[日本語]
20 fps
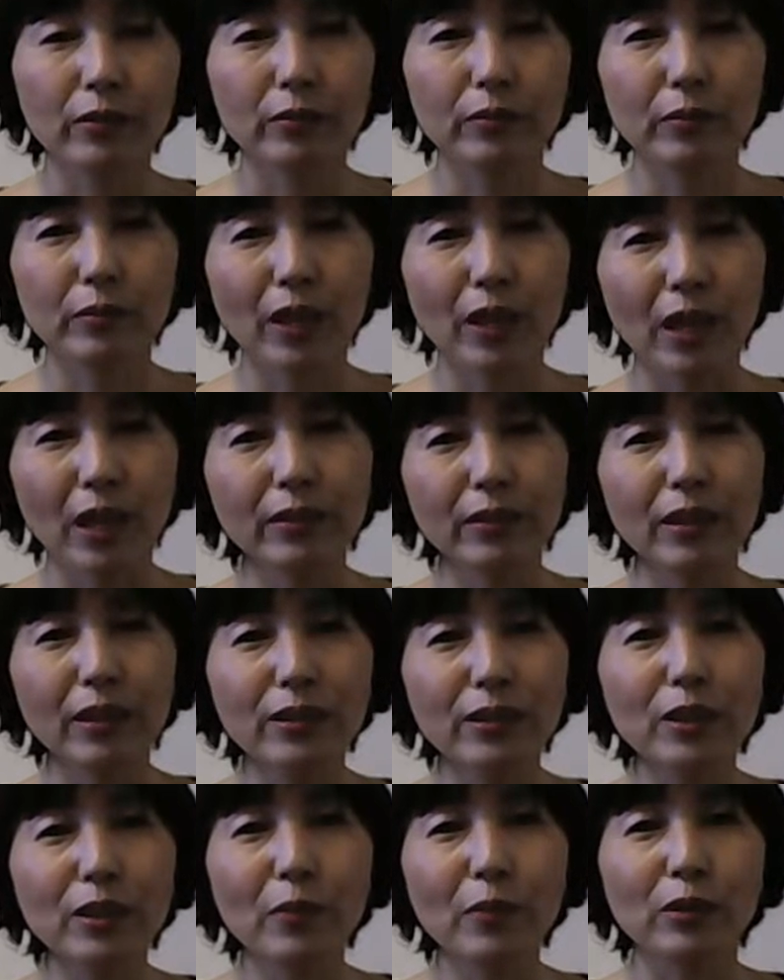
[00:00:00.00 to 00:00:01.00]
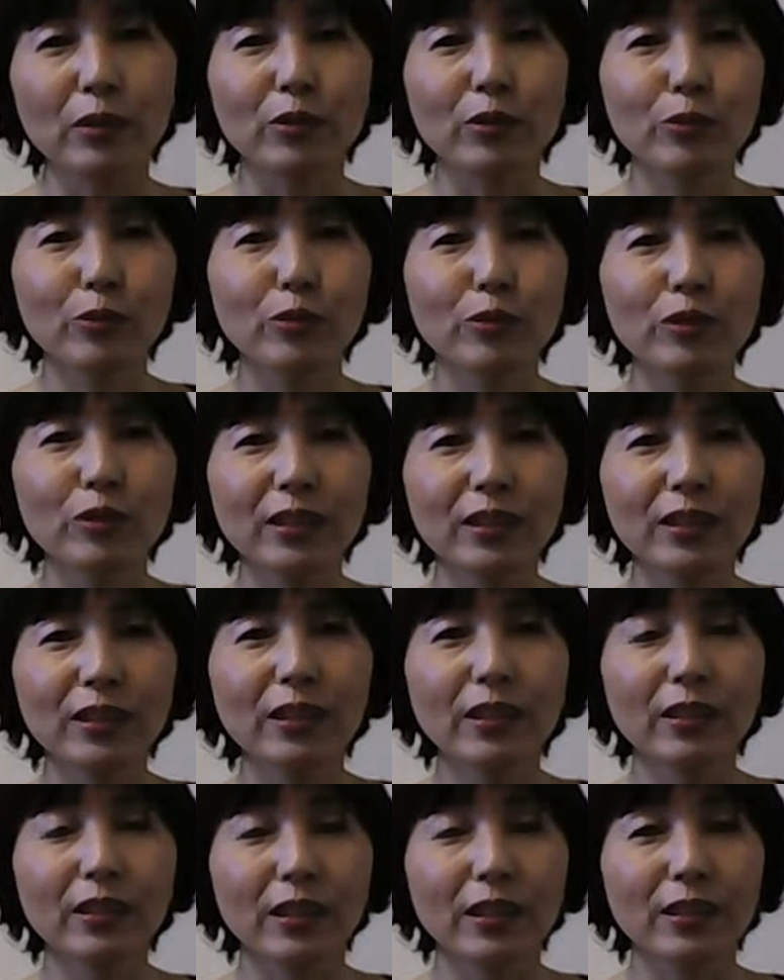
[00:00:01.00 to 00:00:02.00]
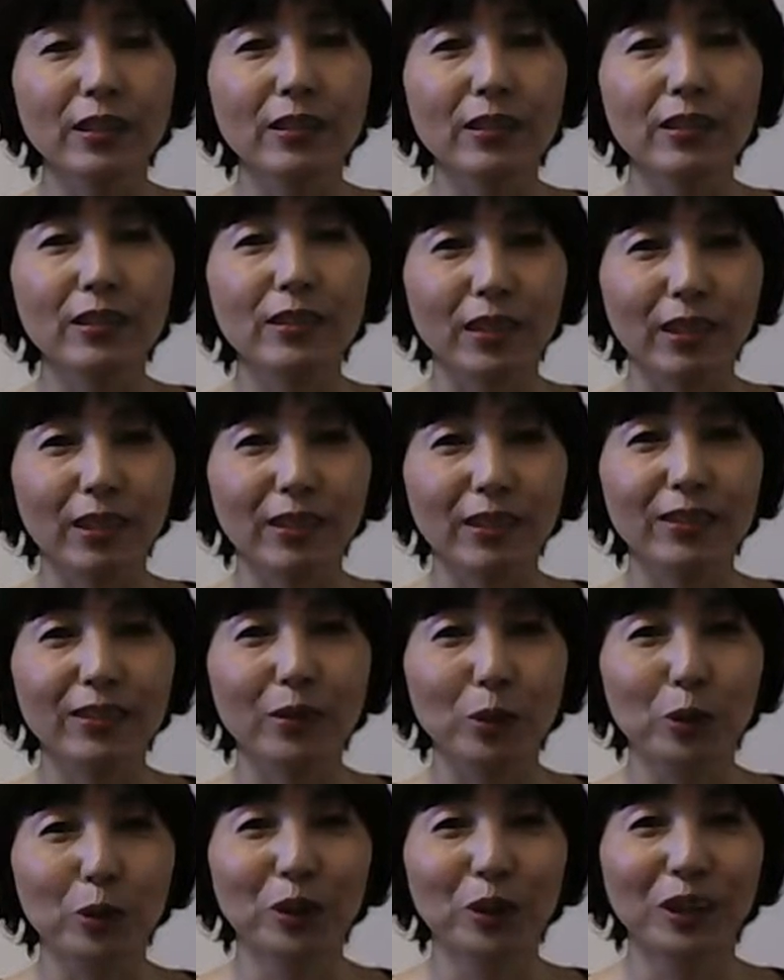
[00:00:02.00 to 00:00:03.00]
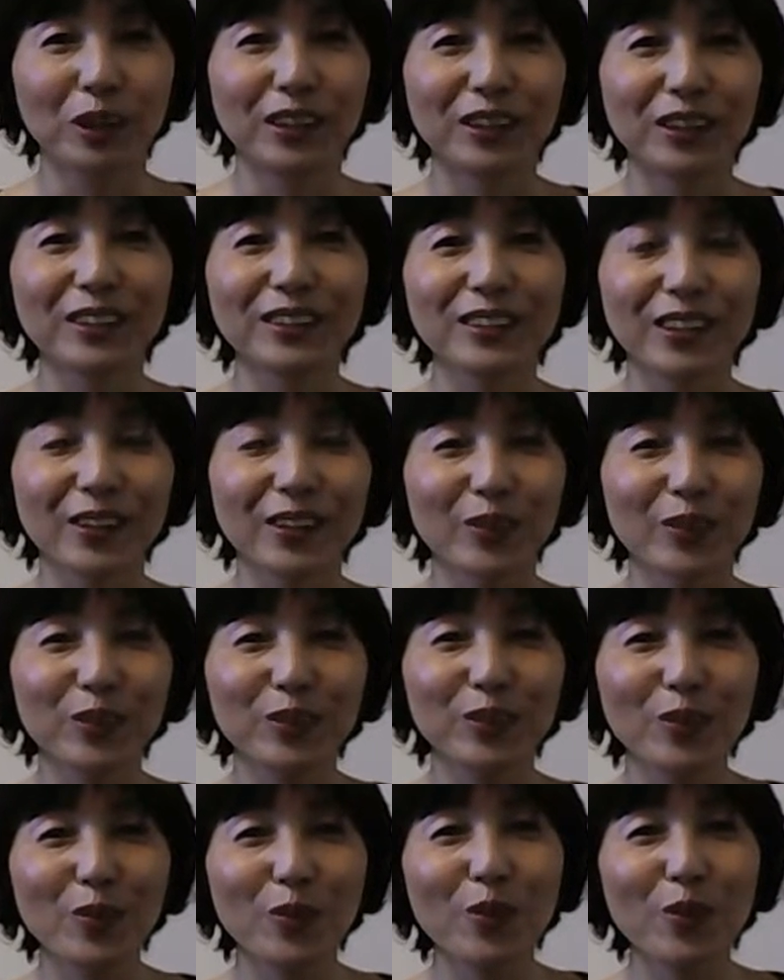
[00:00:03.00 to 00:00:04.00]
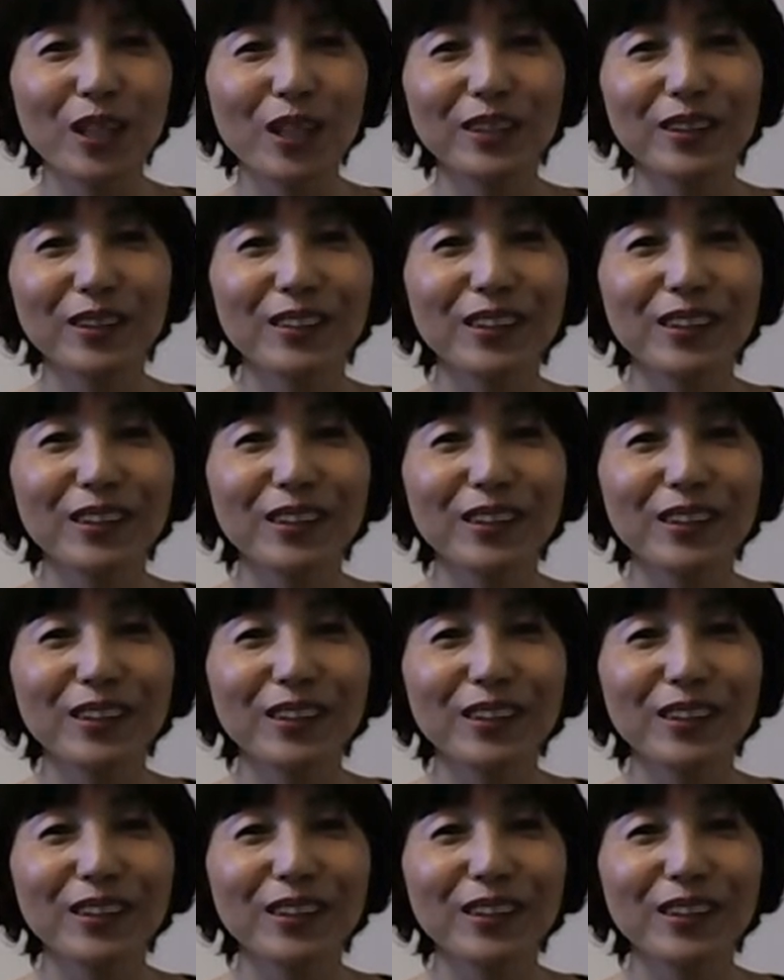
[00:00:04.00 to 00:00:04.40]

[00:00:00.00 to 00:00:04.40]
まあ、簡単に言えば作り出さなきゃいいじゃないってことなんですけどそこが